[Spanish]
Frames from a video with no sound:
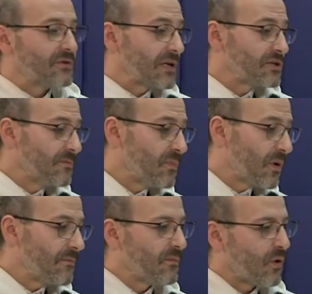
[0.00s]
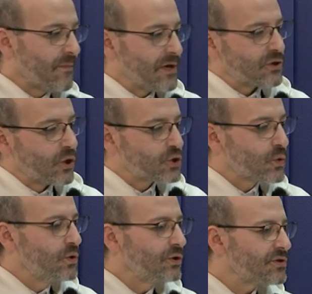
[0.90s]
sea, que son por, lo menos los
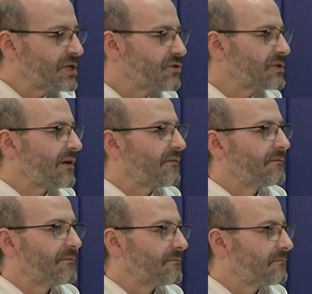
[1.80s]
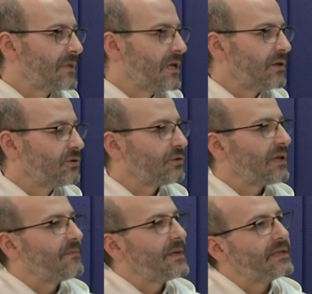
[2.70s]
cultos, eso está mm,
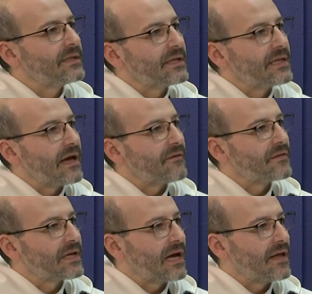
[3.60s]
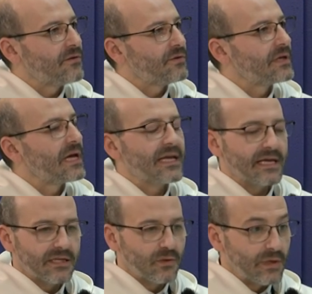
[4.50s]
totalmente ya fijado y
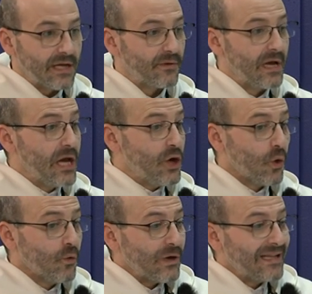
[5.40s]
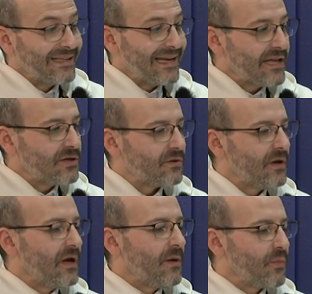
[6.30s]
asegurado. Luego durante el año,
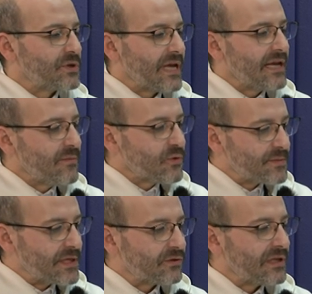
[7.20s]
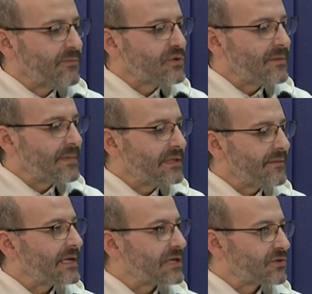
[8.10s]
pues ya iremos viendo, tenemos en mente
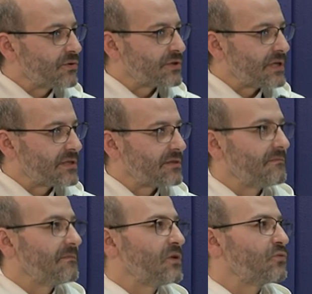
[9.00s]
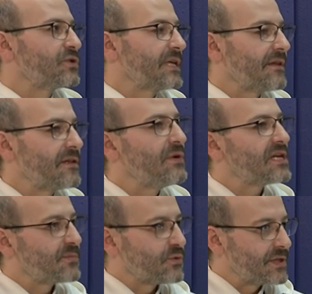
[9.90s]
varias cosas. Nos gustaría hacer una
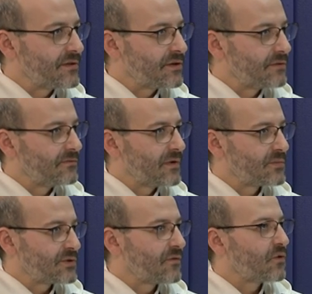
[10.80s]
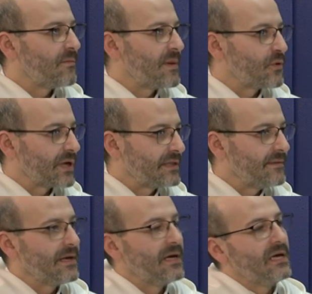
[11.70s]
exposición, una exposición
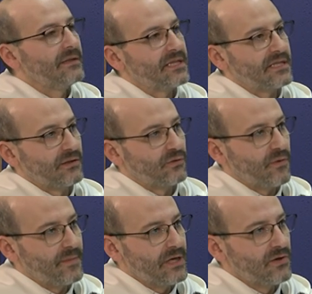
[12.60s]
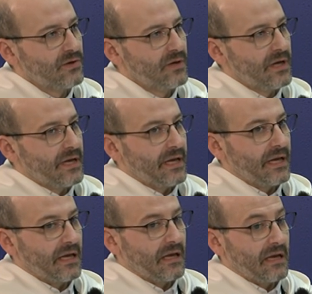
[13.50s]
conmemorativa de Santo Domingo,
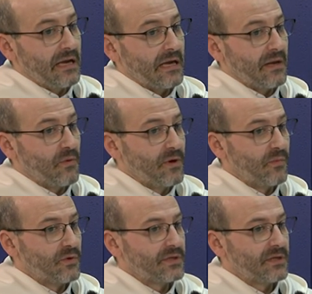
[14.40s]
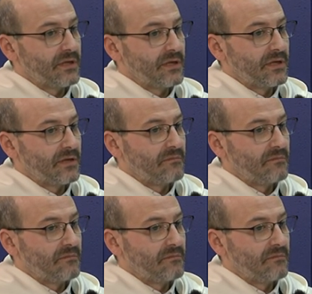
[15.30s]
eh, en la que bueno, pues, eh,